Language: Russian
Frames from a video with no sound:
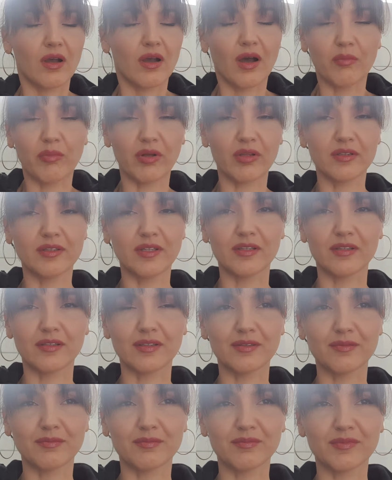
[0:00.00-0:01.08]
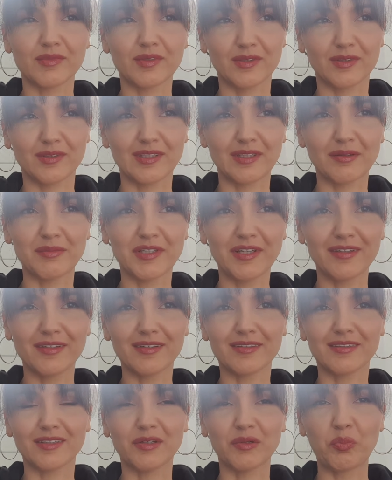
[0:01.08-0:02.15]
Обалденный. Для меня
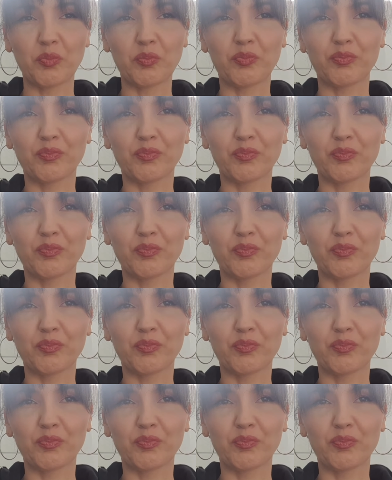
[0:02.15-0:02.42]
это